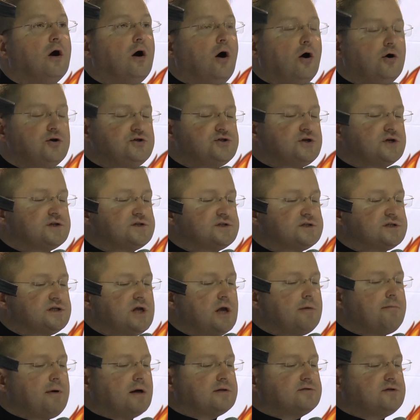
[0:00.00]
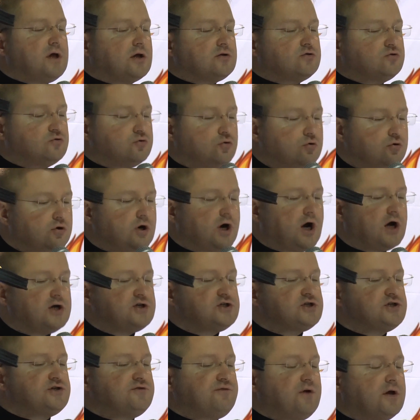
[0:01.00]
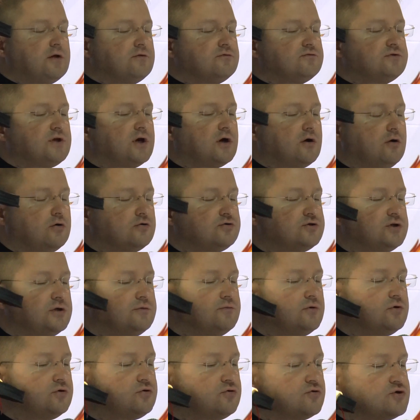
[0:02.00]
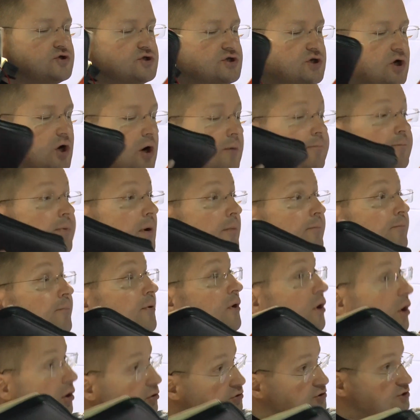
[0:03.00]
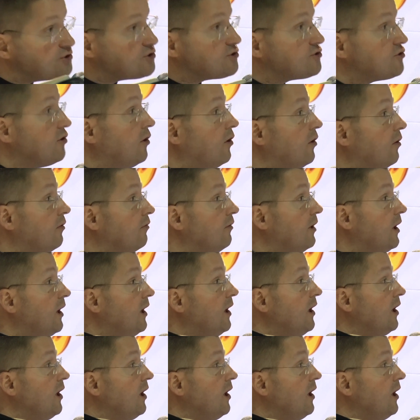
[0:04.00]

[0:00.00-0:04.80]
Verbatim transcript: Ojciec z nieba da Ducha Świętego tym, którzy go poproszą,